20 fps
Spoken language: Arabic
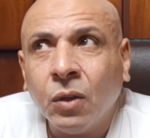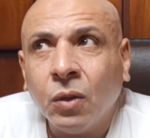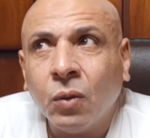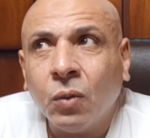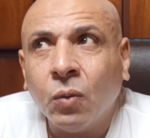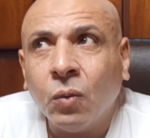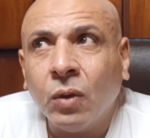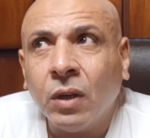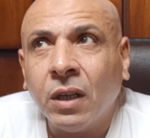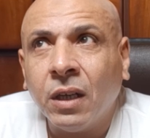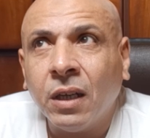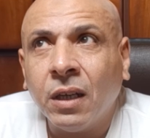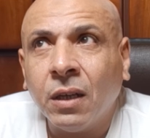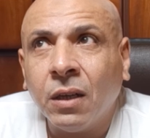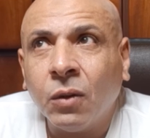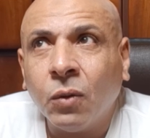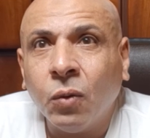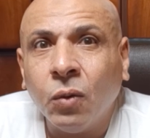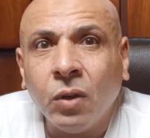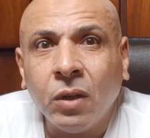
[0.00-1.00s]

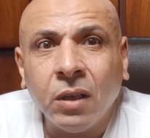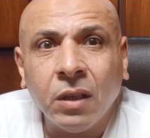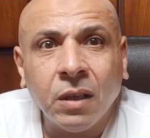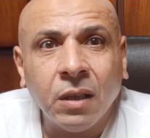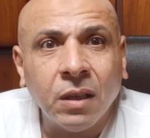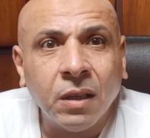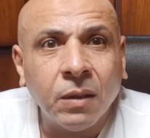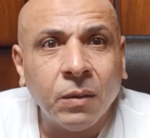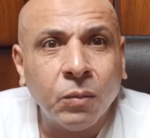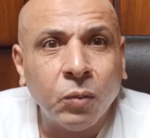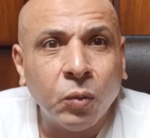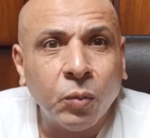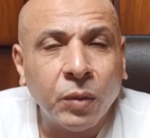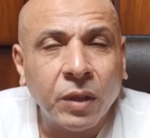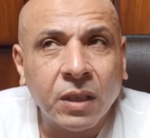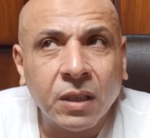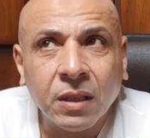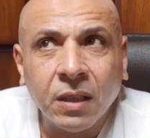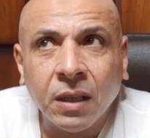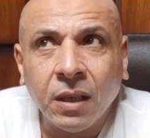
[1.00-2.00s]
وكل
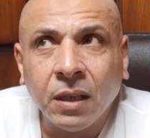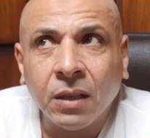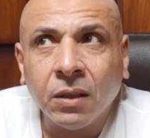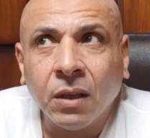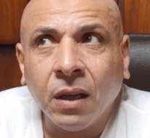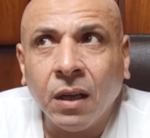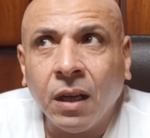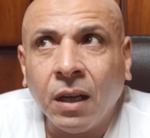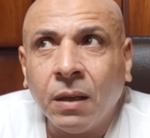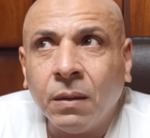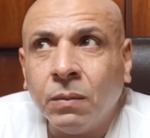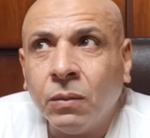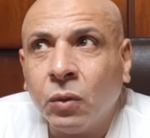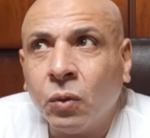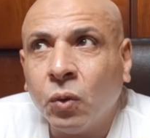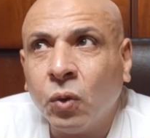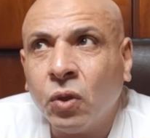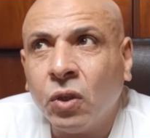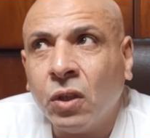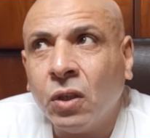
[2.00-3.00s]
ممثلة طالعة
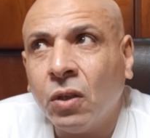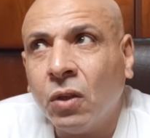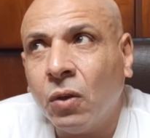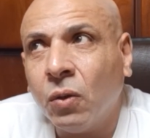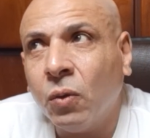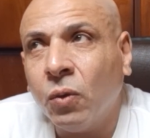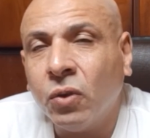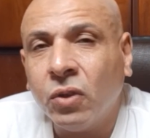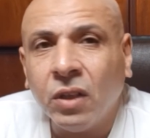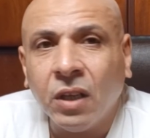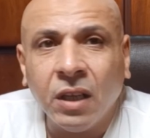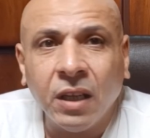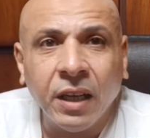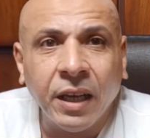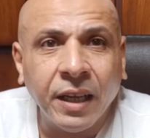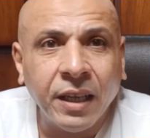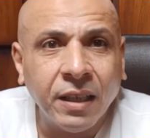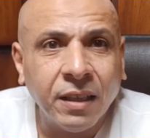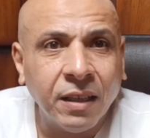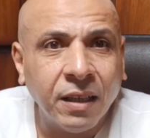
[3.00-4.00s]
بتظهر الجزء
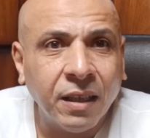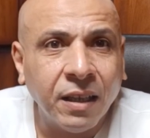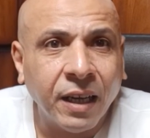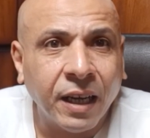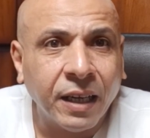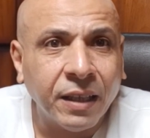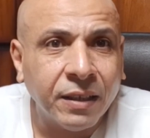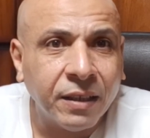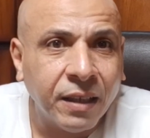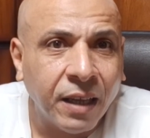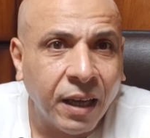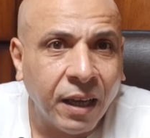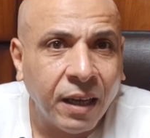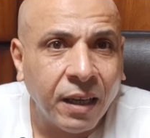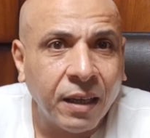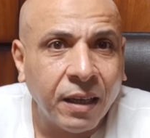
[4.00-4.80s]
الجيد اللي عندها